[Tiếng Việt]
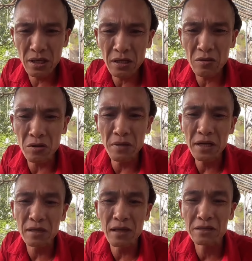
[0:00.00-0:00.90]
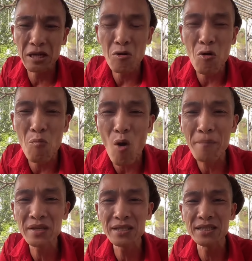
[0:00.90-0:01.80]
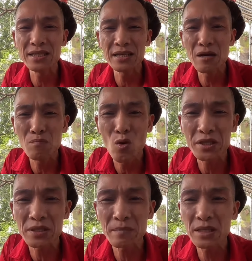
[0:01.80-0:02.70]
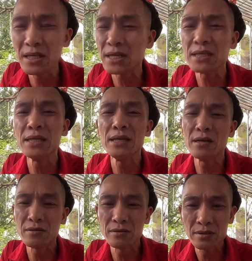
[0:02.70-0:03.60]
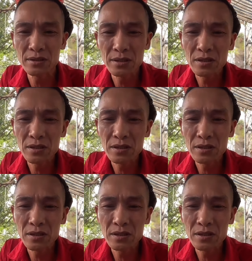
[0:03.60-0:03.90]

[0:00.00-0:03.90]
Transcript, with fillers: nhất là còn mấy cái thằng giang hồ mõm đấy thì đâm môi chấm lưỡi được cái gì đâu